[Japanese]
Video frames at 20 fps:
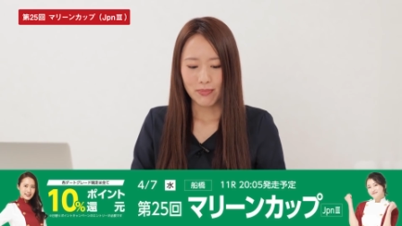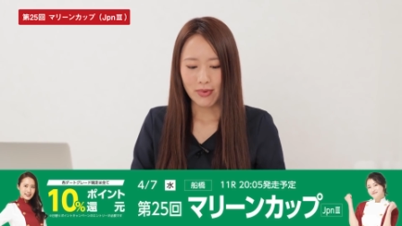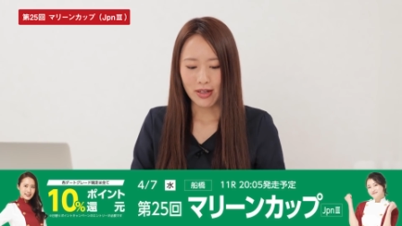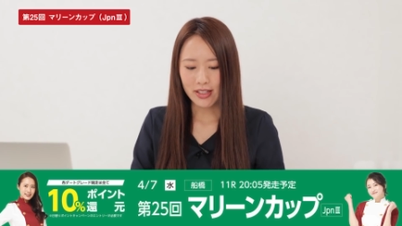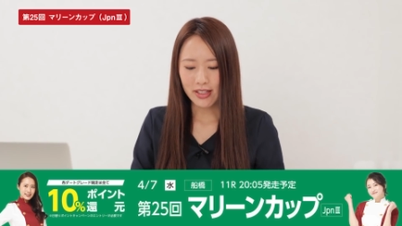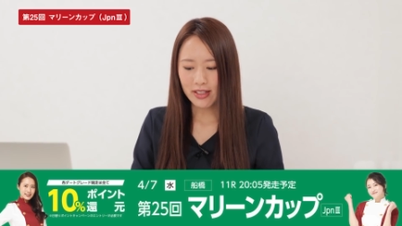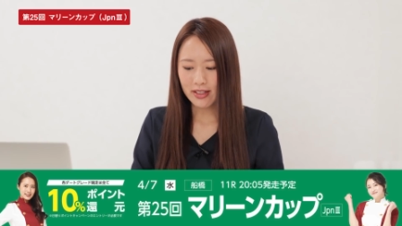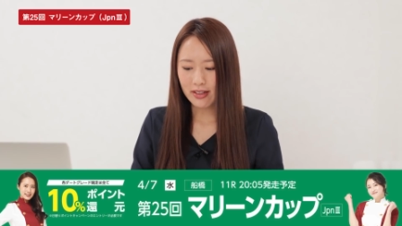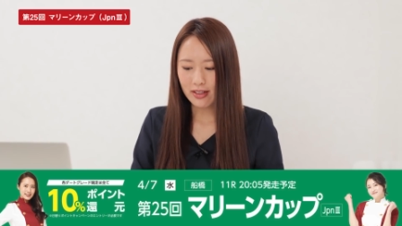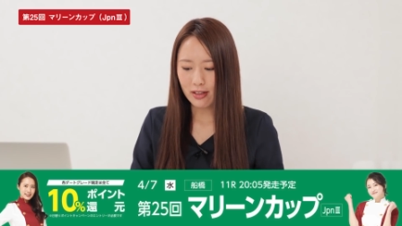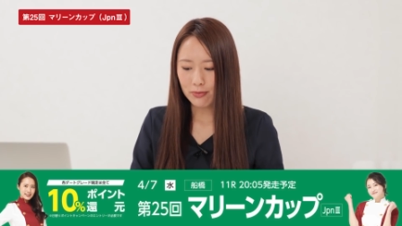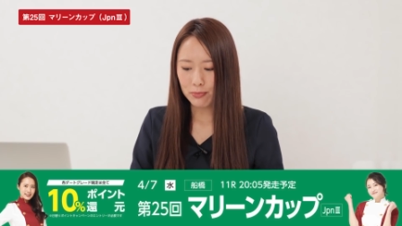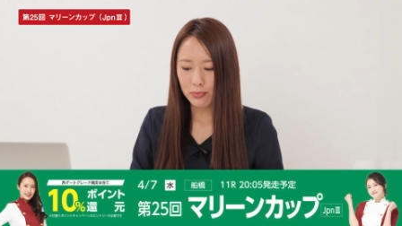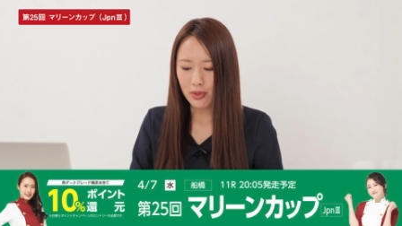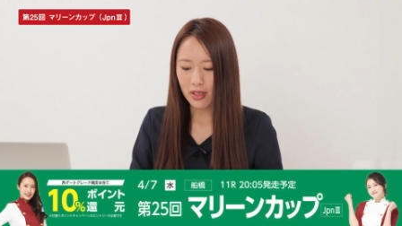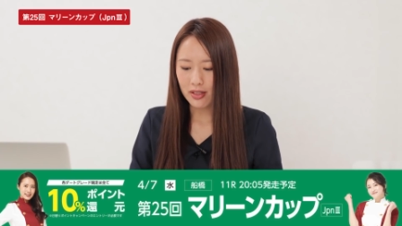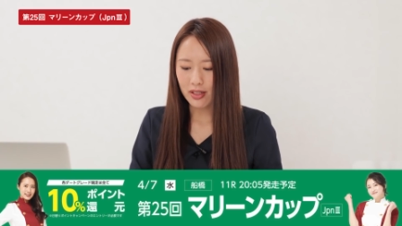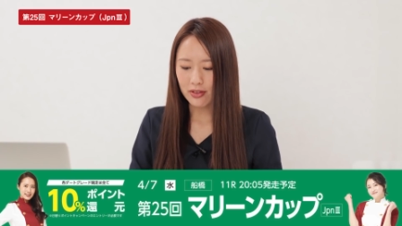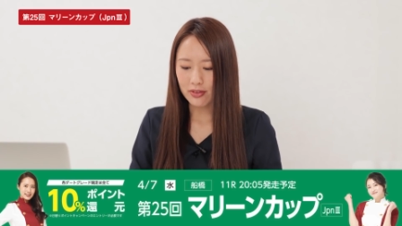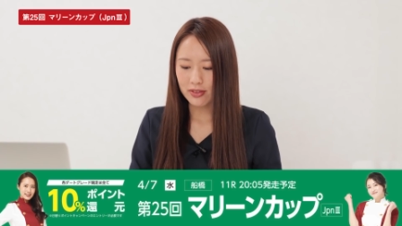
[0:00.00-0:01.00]

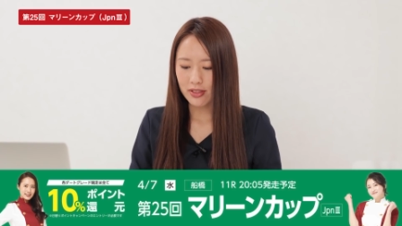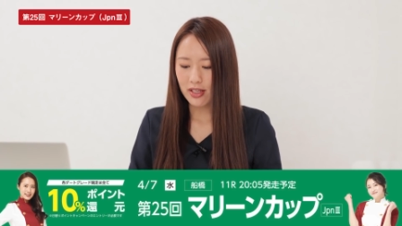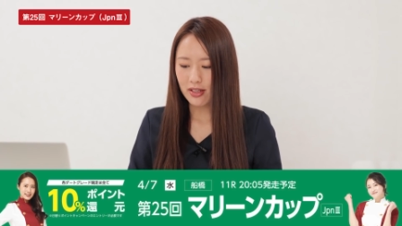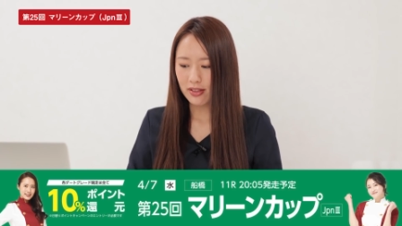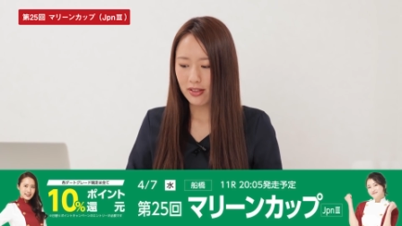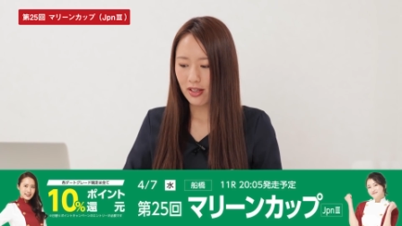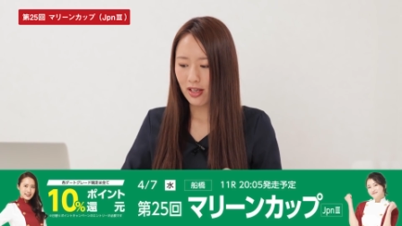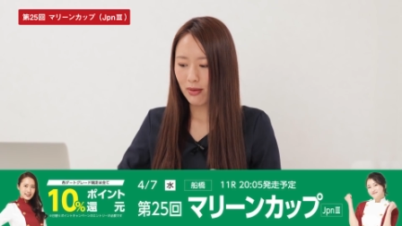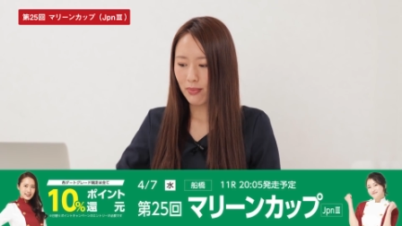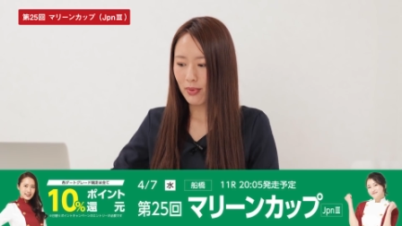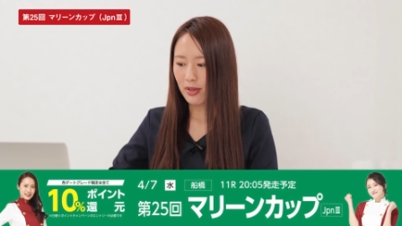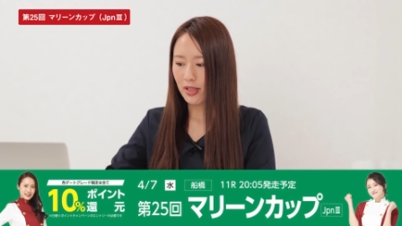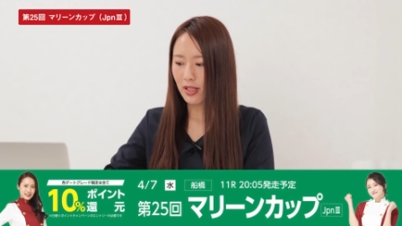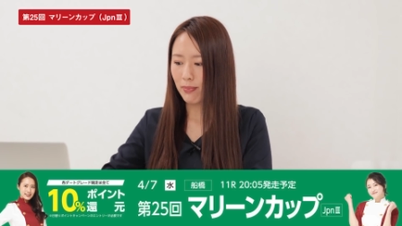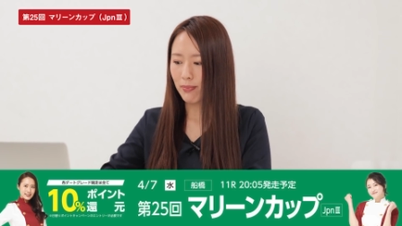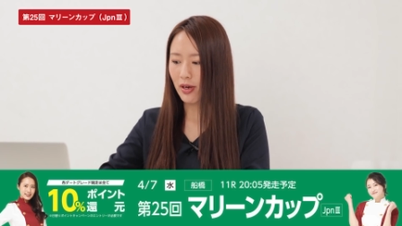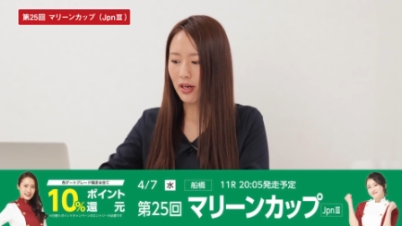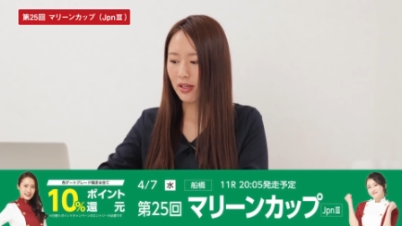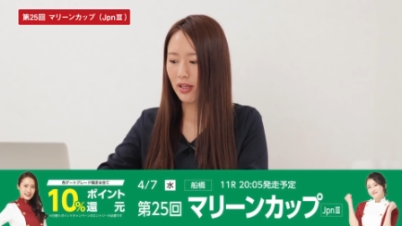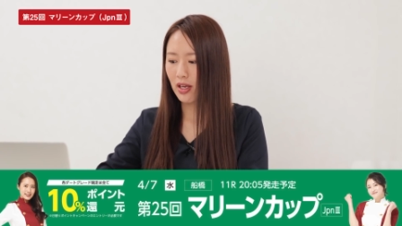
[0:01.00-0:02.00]
マリンカップは楽天競馬
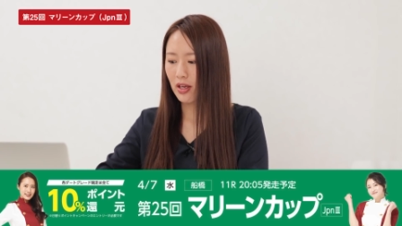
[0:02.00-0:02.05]
で馬